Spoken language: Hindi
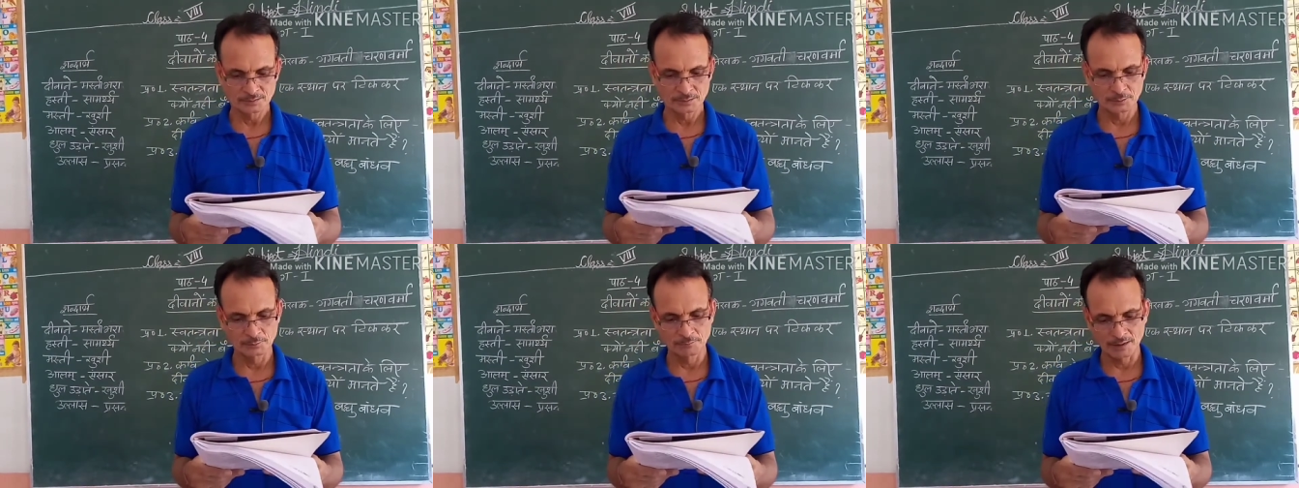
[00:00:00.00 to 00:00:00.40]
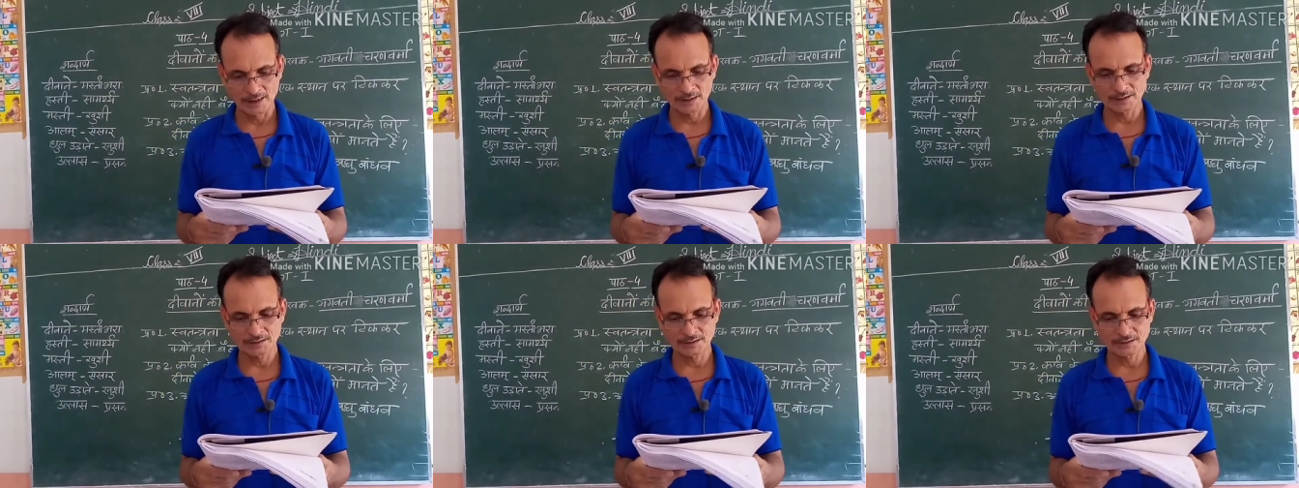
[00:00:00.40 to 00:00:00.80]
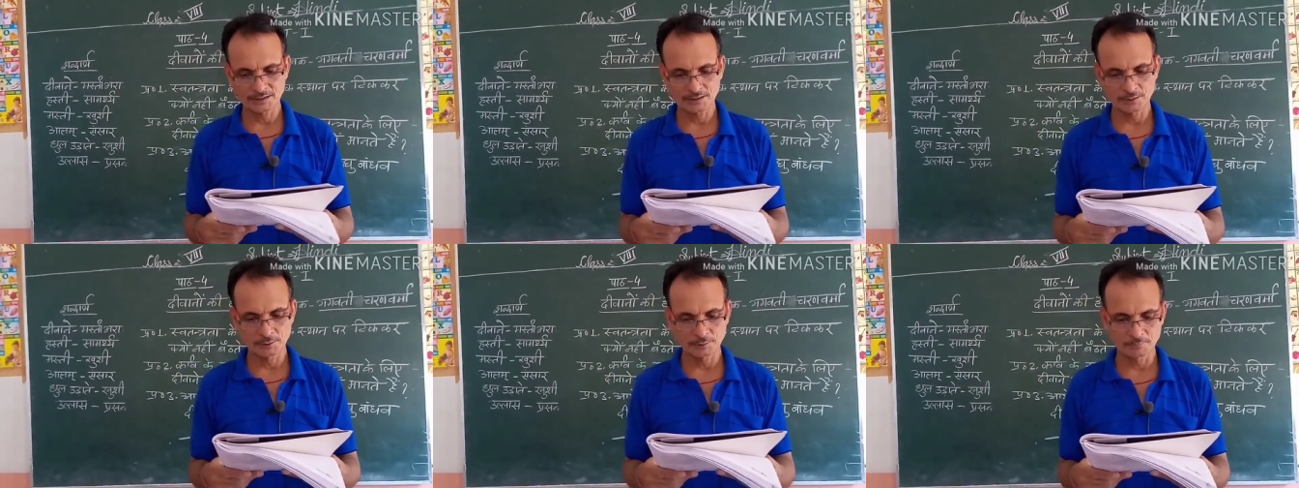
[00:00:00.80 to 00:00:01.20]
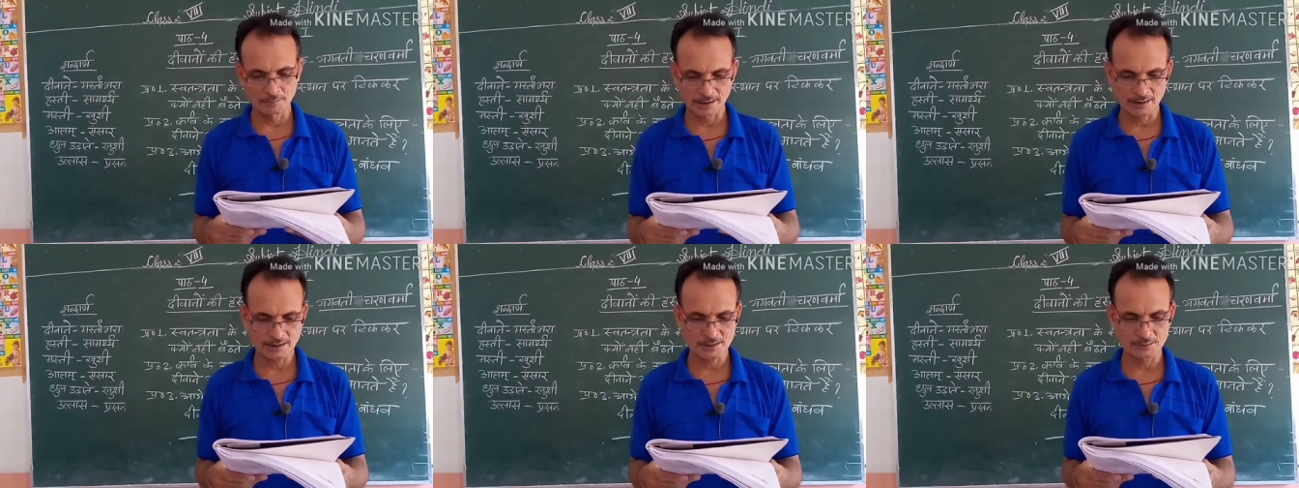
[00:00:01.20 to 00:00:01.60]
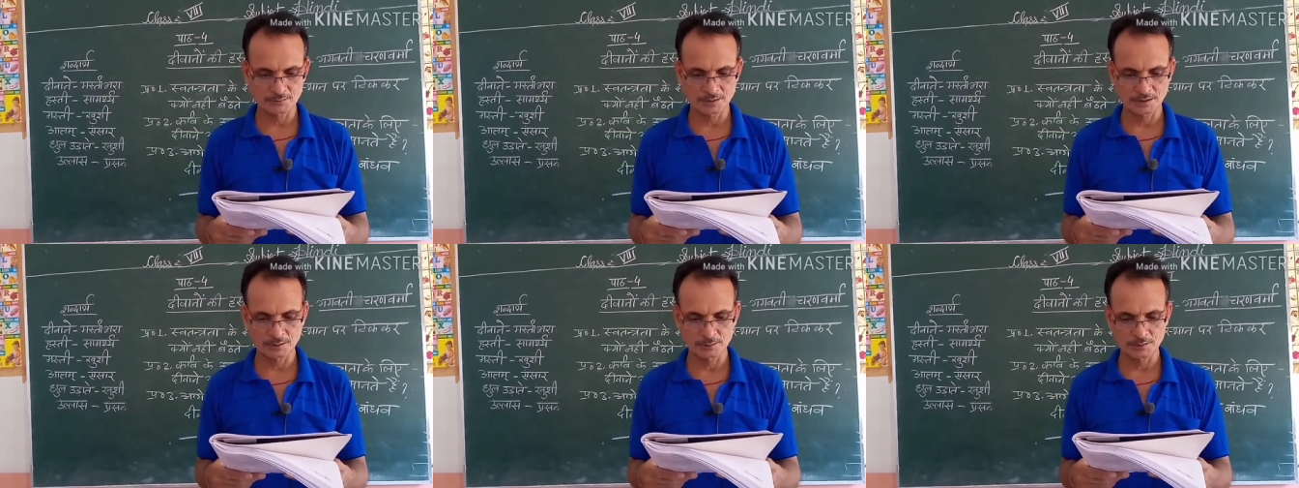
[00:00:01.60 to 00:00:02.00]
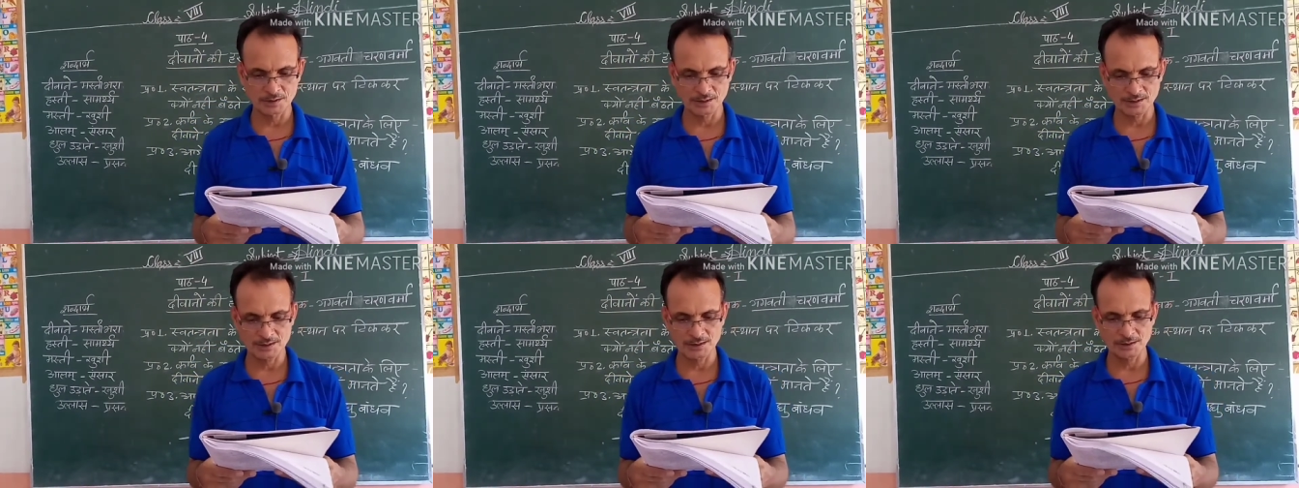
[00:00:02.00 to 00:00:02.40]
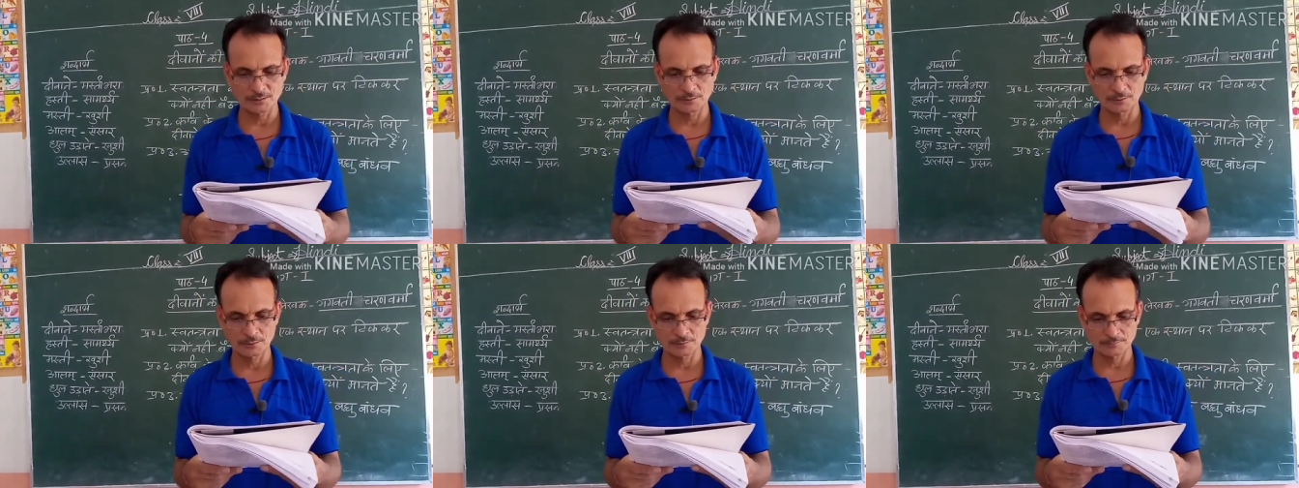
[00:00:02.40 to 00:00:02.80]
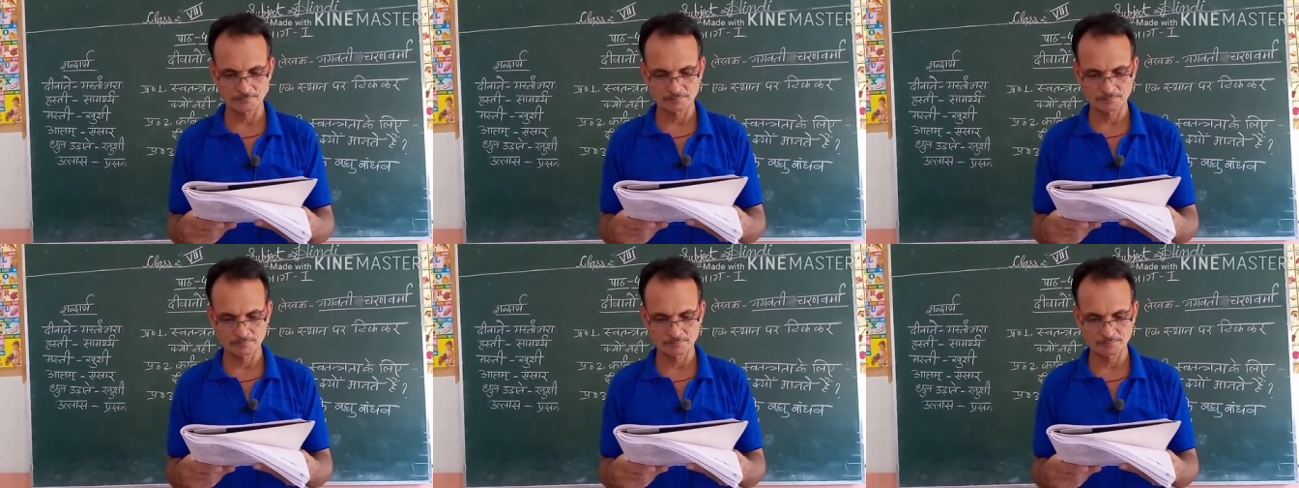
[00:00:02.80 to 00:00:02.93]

दो बात कही दो बात सुनी कुछ हंसे और